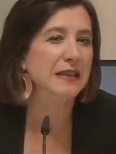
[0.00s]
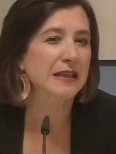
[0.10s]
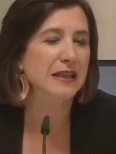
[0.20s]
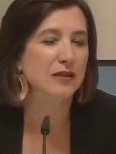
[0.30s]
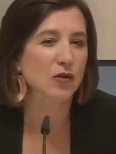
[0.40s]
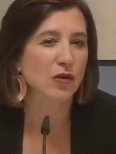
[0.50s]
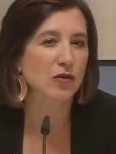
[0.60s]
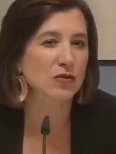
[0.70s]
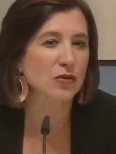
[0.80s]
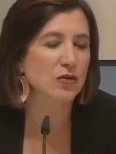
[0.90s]

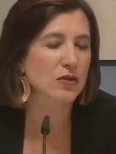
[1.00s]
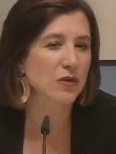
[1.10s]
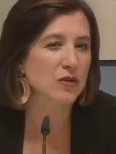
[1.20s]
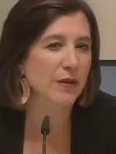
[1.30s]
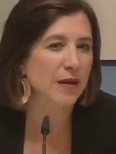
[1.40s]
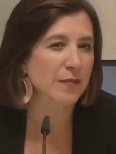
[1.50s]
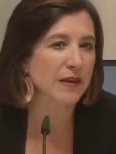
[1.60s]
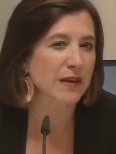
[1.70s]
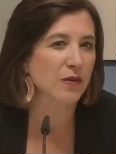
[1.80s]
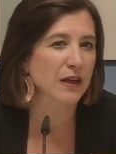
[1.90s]
Desconozco si otros años habían
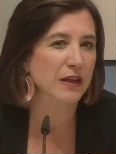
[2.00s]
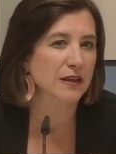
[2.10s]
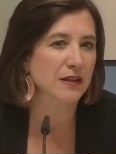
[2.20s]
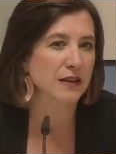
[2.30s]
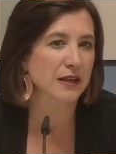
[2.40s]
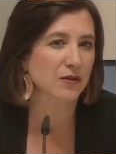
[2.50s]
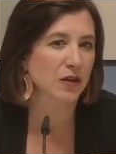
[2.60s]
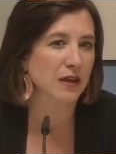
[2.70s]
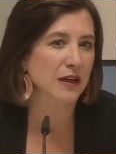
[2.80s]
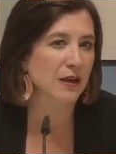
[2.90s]
pedido ahí la
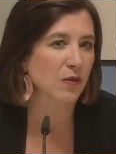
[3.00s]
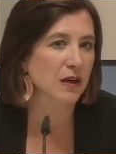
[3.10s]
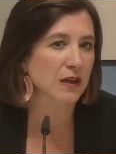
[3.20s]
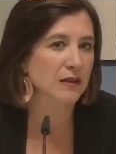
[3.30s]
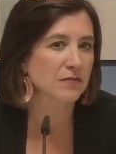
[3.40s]
Torre del Agua.